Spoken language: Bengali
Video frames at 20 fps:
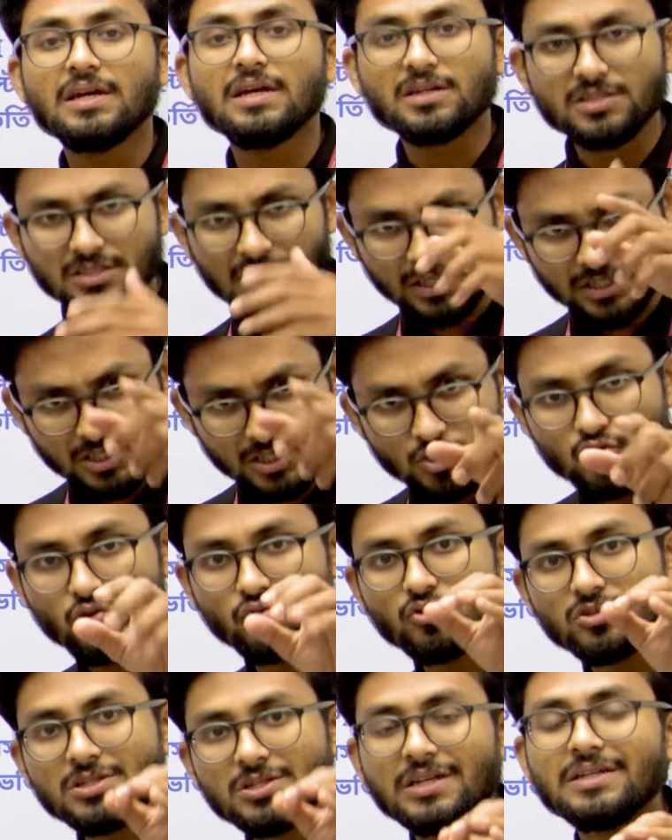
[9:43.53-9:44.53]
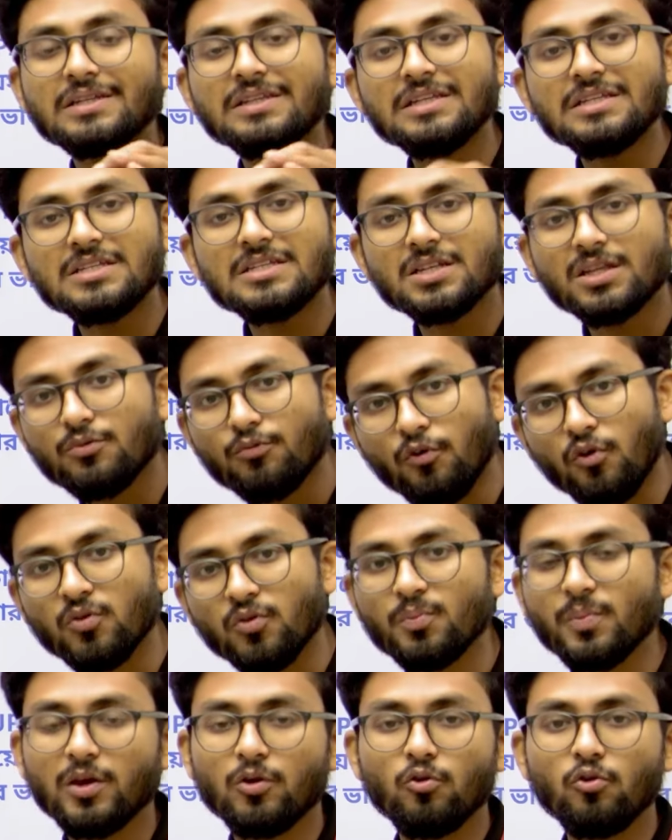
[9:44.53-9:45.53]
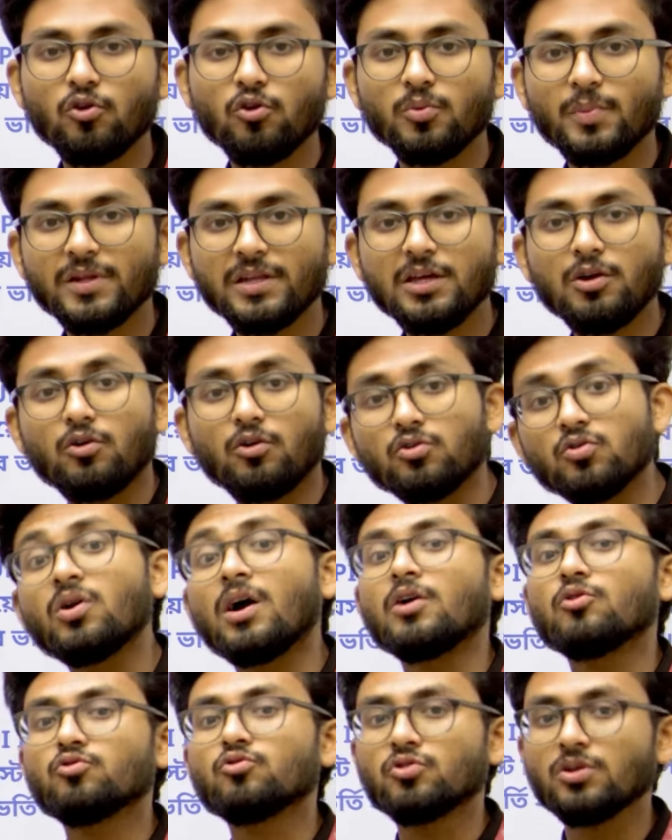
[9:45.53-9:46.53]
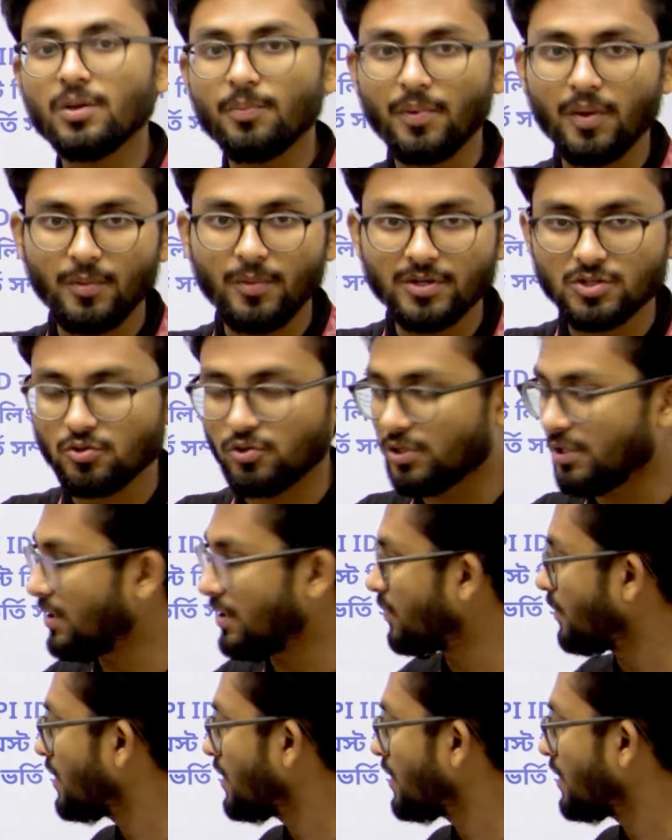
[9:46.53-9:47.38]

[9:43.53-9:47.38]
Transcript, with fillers: তাদের জন্য যাদের নিজেদের ফোনপে গুগল পে নেই অন্য কারোর থেকে পেমেন্ট করিয়ে নেবে